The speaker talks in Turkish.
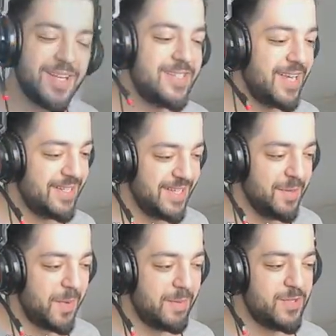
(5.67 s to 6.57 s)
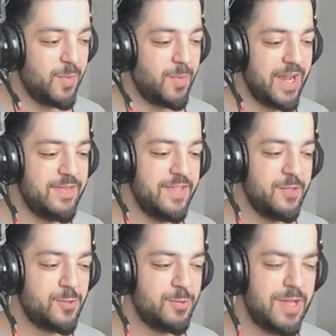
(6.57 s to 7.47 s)
arkadaşlar. Yeni PUBG Mobile
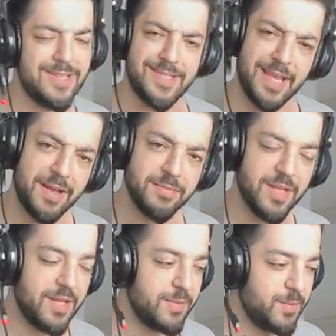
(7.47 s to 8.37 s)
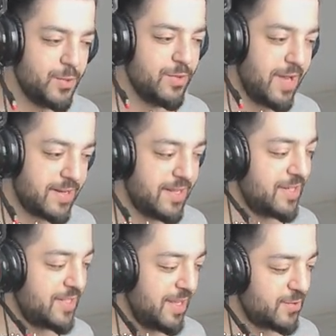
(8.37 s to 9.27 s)
videosundan selamlar. Bugün
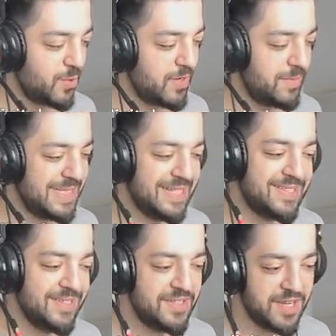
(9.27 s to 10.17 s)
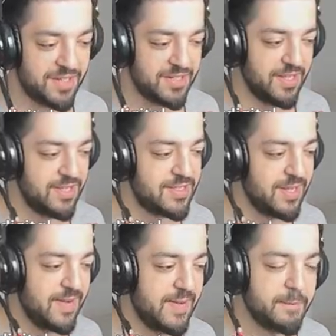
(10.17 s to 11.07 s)
arkadaşlar şöyle bir keskin nişancıdayız.
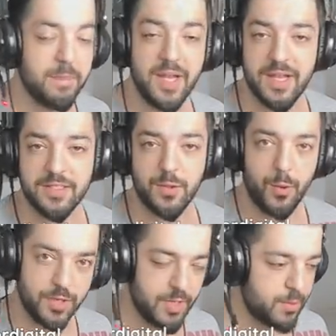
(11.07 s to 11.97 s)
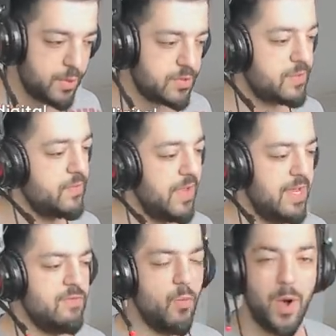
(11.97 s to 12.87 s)
Bayağıdır oynamıyoruz
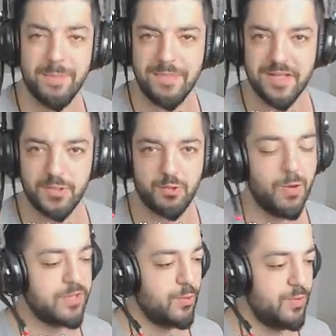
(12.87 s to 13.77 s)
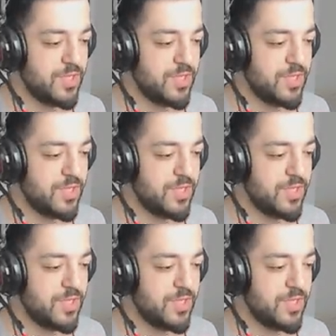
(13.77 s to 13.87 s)
ve One Man Squad